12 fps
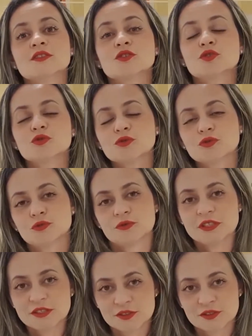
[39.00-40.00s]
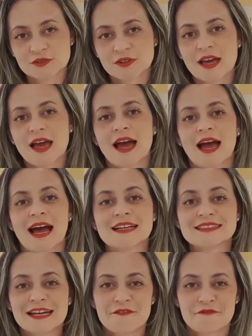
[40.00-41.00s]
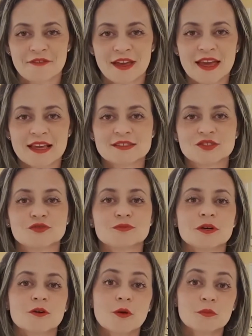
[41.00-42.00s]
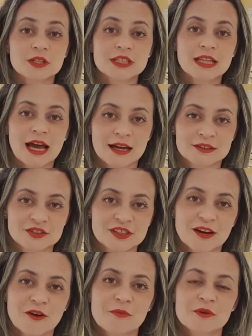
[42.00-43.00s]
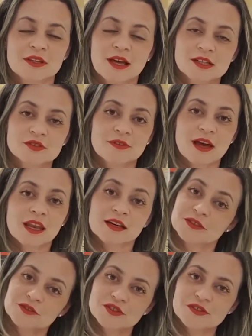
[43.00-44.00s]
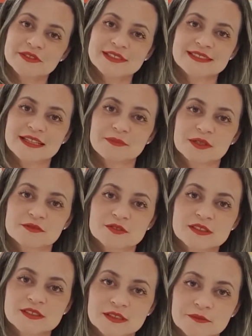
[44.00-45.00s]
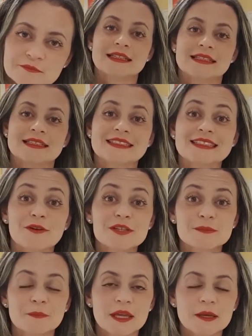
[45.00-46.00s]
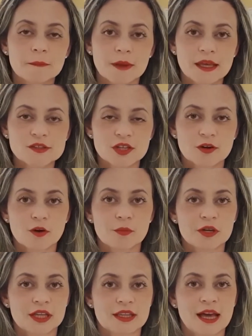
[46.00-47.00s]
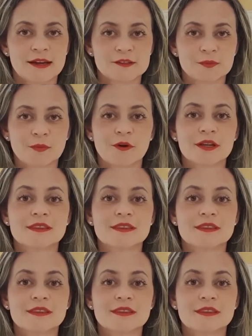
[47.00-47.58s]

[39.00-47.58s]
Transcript: tudo isso através de uma comunidade, a comunidade falando de AVC para você. Então experimente a comunidade por